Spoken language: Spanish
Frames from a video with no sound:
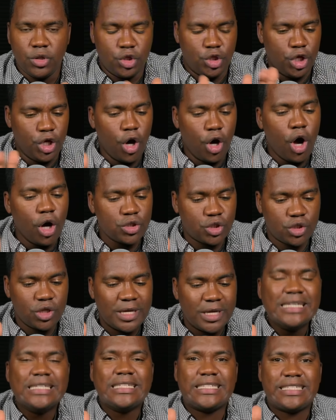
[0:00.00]
Dios
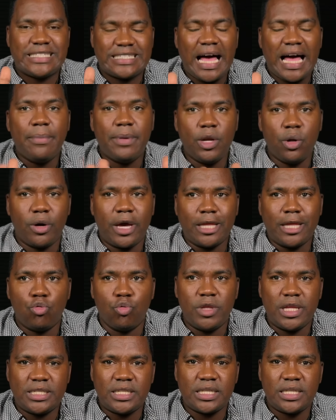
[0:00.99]
sabe lo que
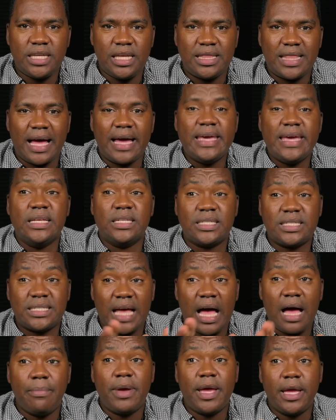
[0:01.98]
tú necesitas y
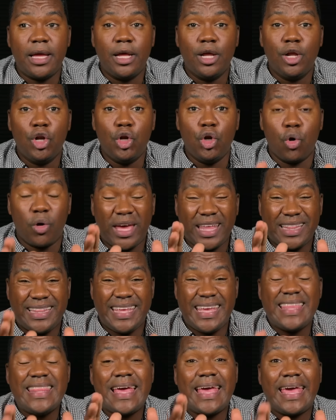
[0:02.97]
sabe lo que
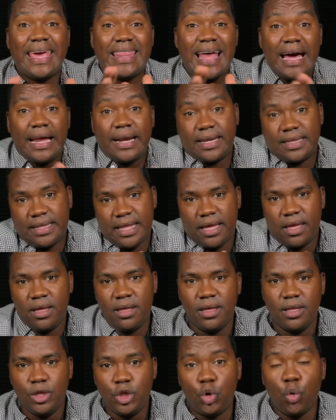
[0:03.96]
tiene que darte.
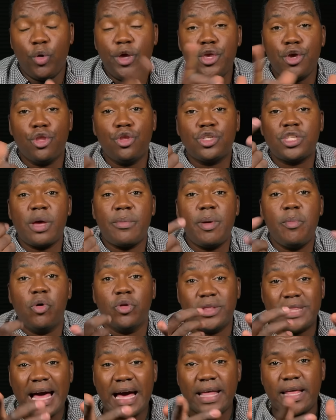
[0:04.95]
Tú y yo no
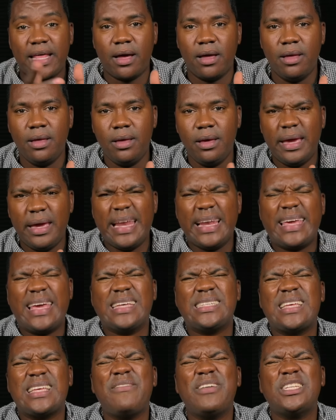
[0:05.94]
sabemos nada. El
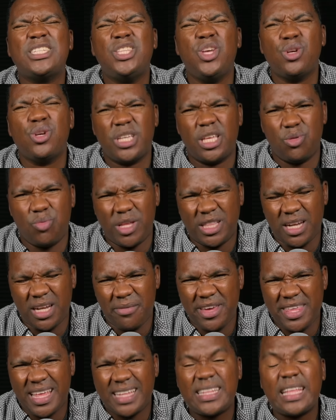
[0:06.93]
que sabe es Dios en nuestra
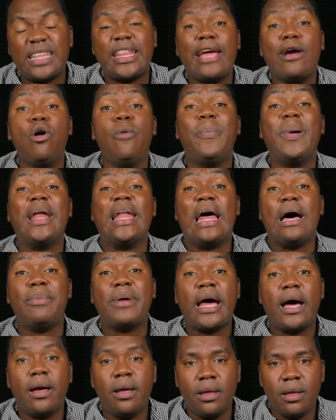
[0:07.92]
vida. Te tengo
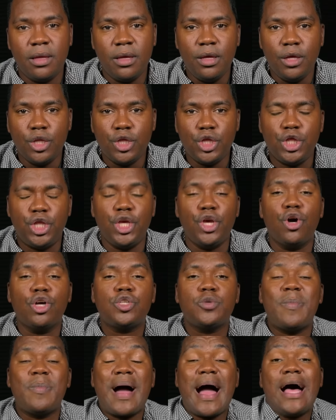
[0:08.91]
palabra.
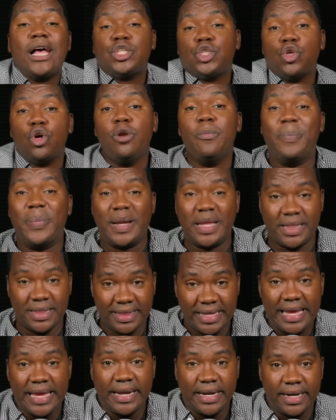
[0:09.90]
Dios va a
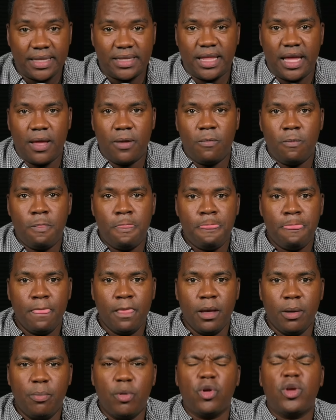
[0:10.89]
sorprenderte
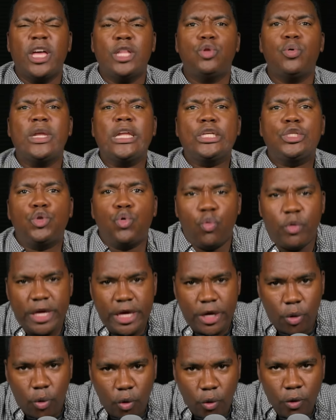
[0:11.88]
porque tú eres su
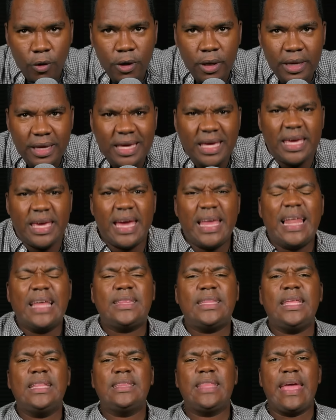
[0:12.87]
hijo y Él a
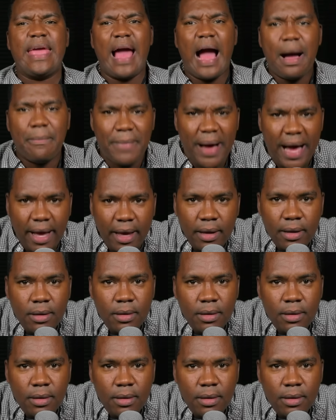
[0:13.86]
ti te ama.